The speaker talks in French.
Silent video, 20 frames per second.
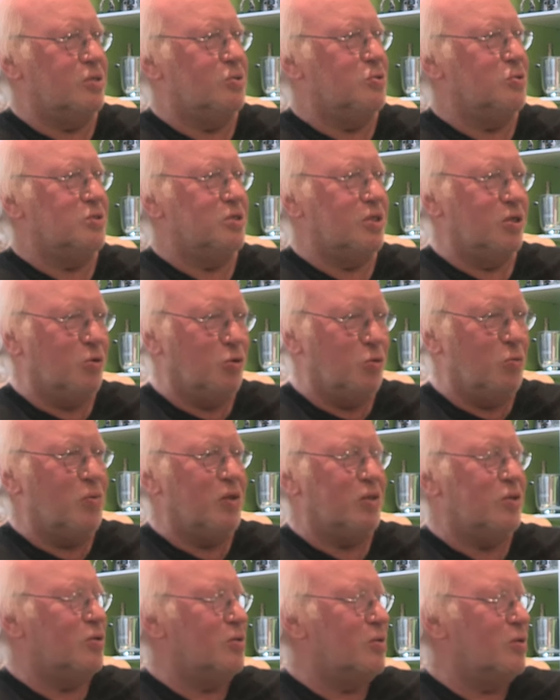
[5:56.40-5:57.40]
Je sais que
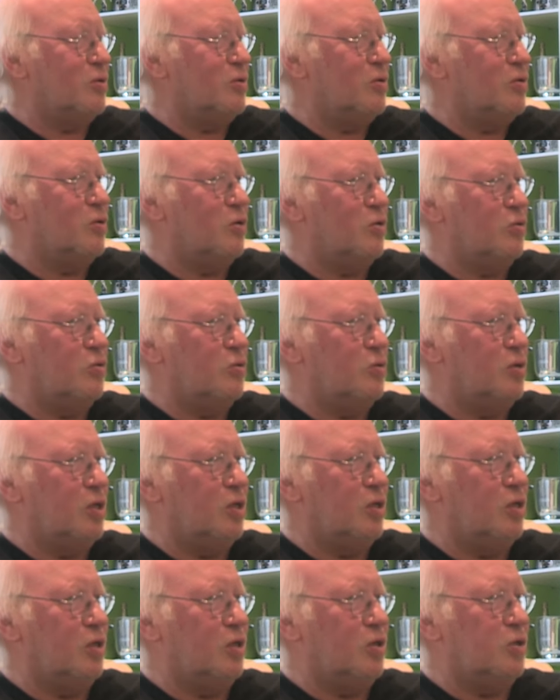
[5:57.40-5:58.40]
maintenant,
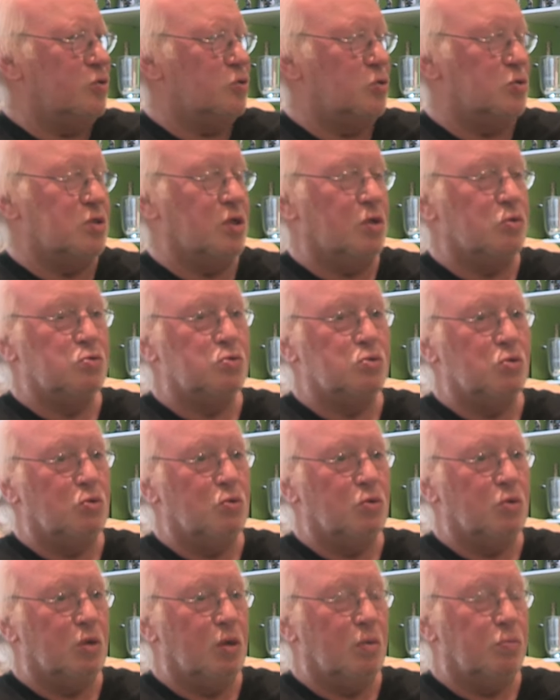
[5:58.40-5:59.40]
et ce sera toujours
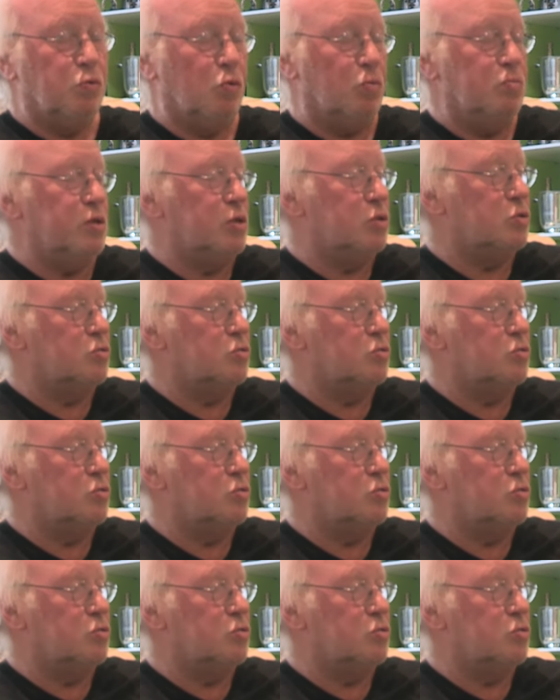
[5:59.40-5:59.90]
le cas, pour bien